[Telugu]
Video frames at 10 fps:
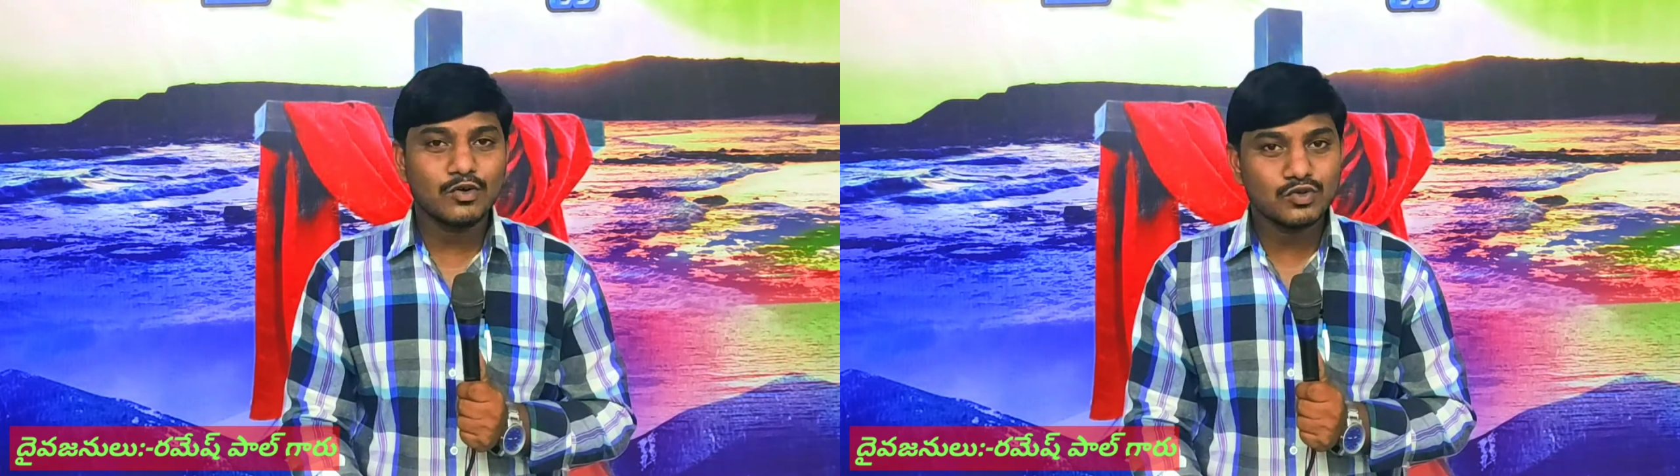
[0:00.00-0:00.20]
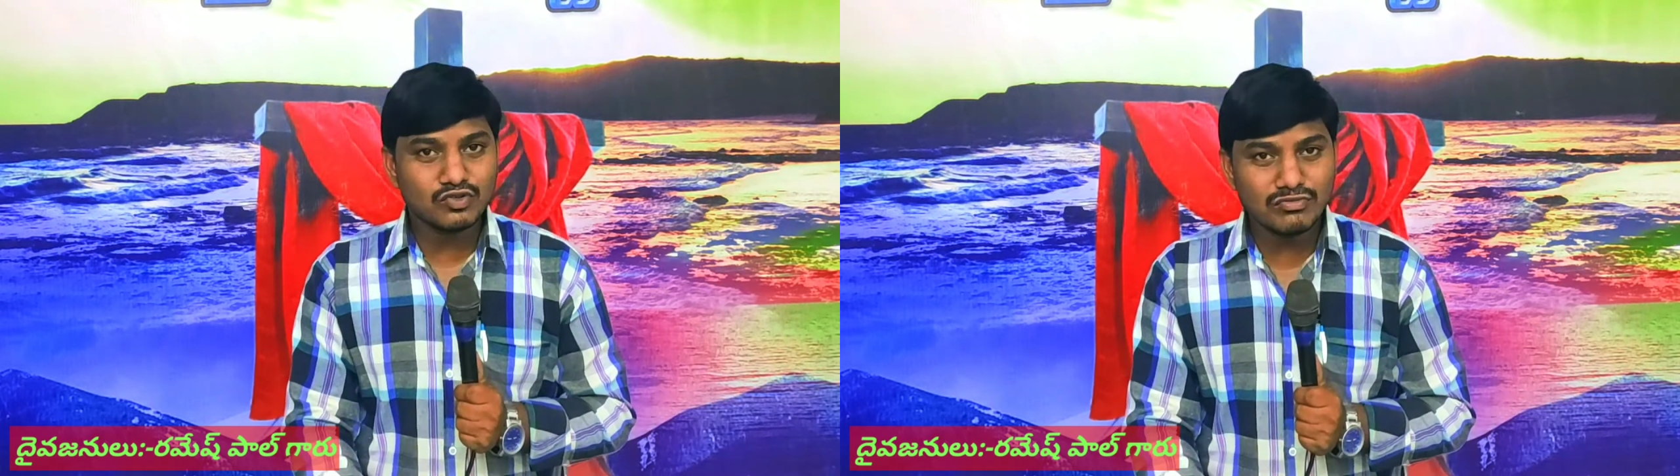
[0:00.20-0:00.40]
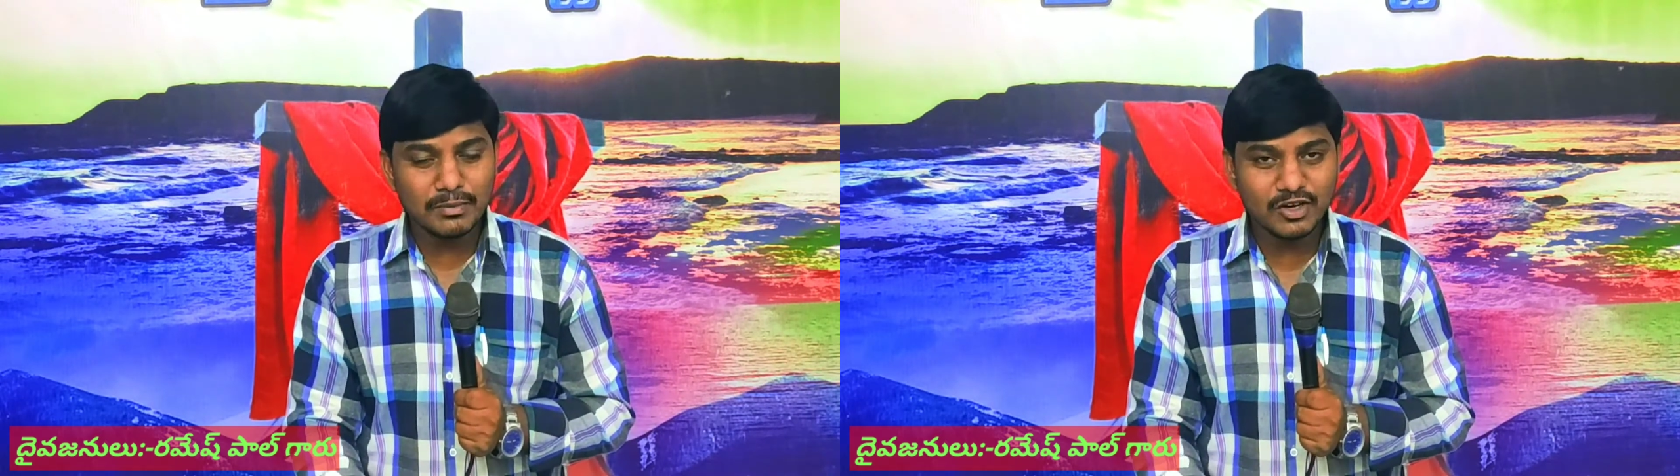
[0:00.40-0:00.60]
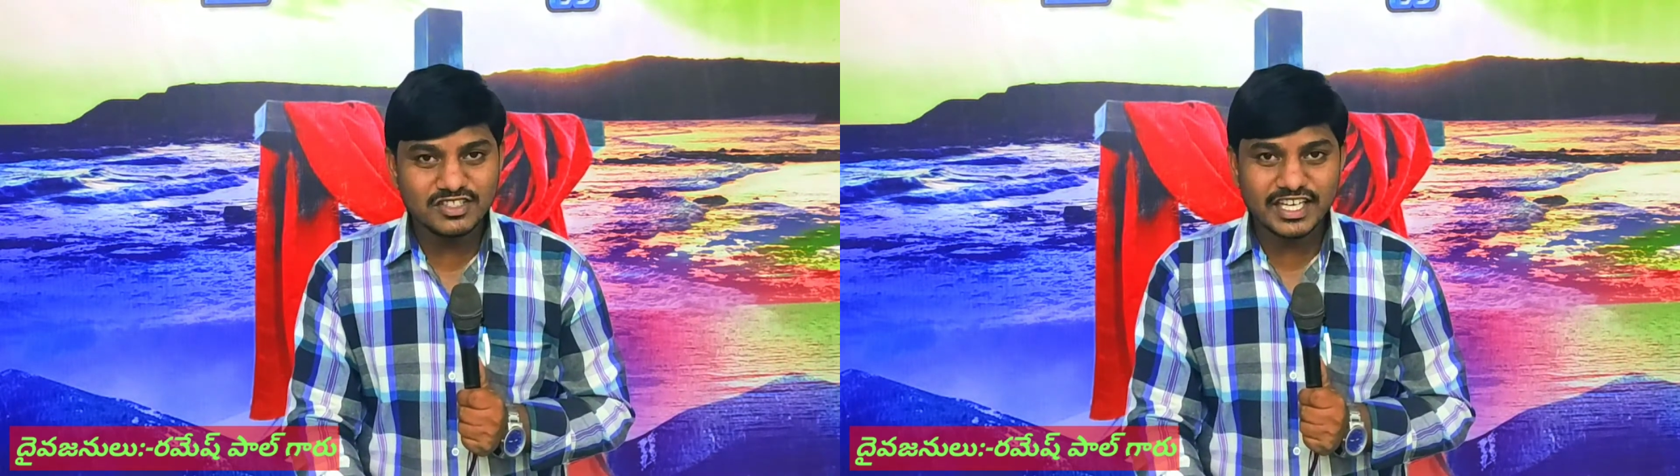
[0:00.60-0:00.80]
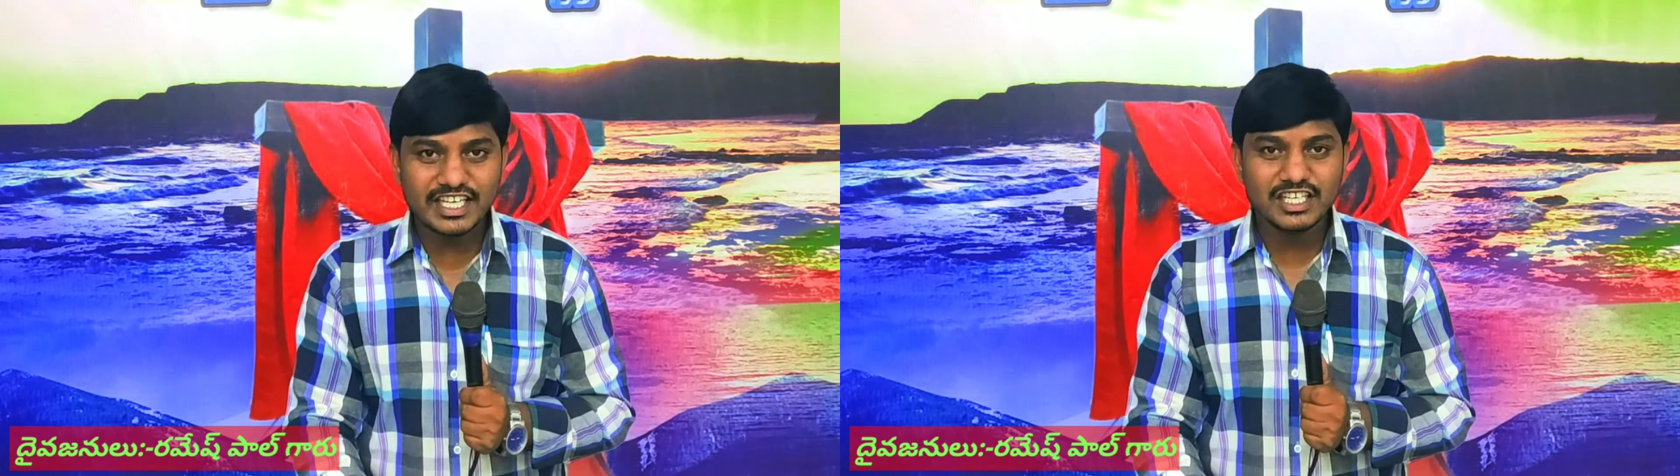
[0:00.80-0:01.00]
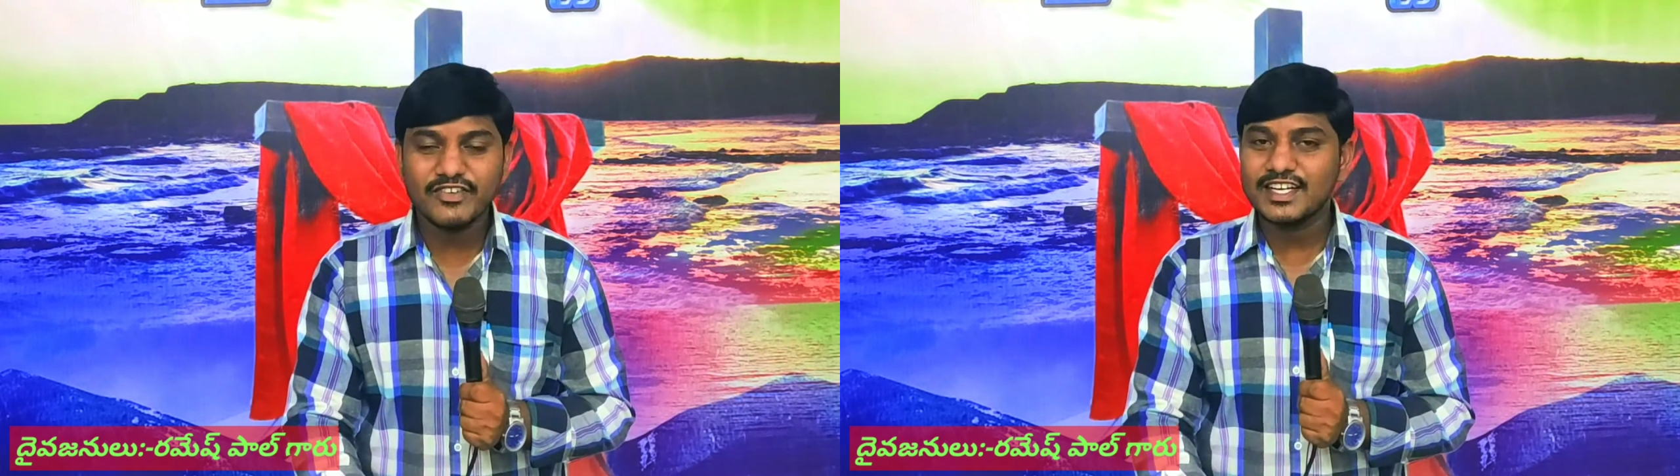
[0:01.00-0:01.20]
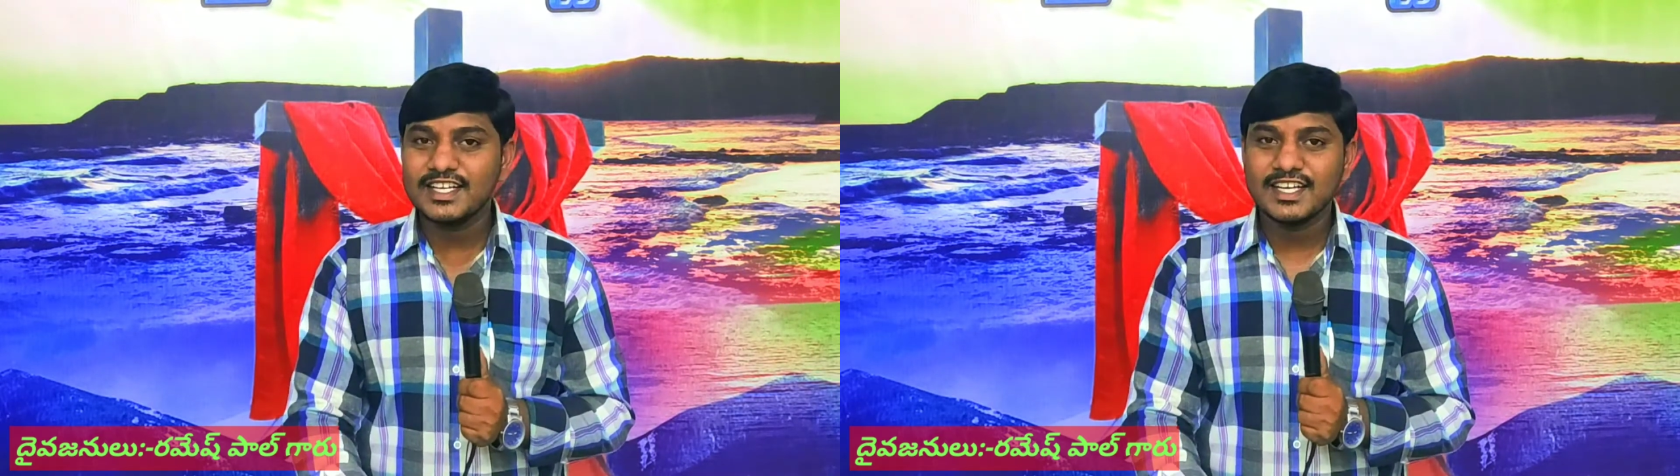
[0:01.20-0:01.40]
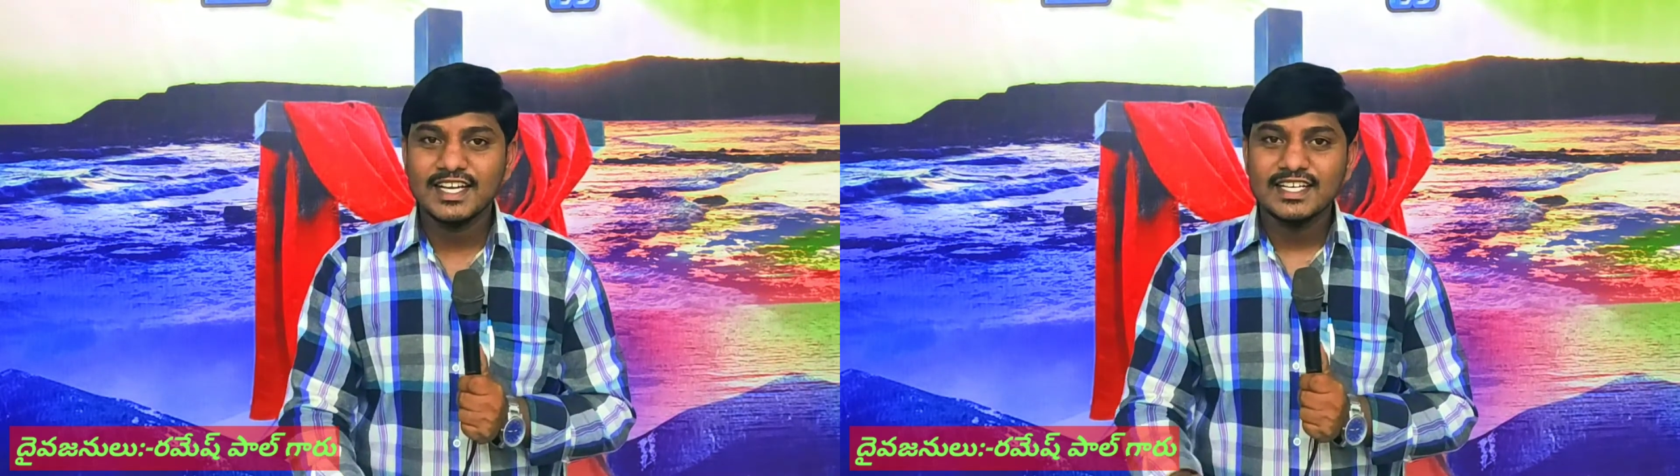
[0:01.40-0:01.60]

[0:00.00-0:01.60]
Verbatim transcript: కుటుంబంలో జరిగినటువంటి